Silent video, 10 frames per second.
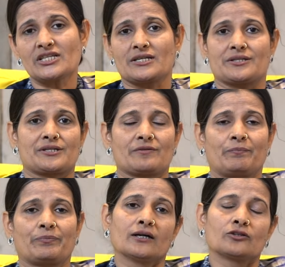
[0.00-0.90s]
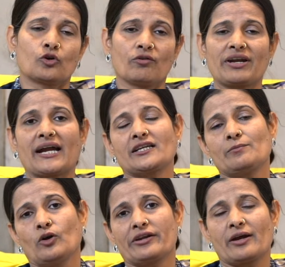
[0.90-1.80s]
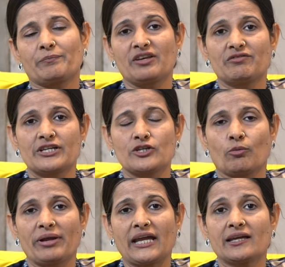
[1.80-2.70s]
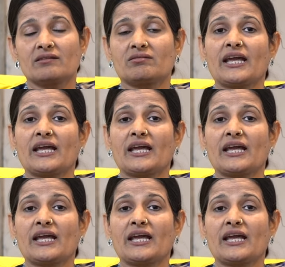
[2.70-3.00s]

चीज ध्रुव राठी बोल रहे हैं अपनी वीडियो में कि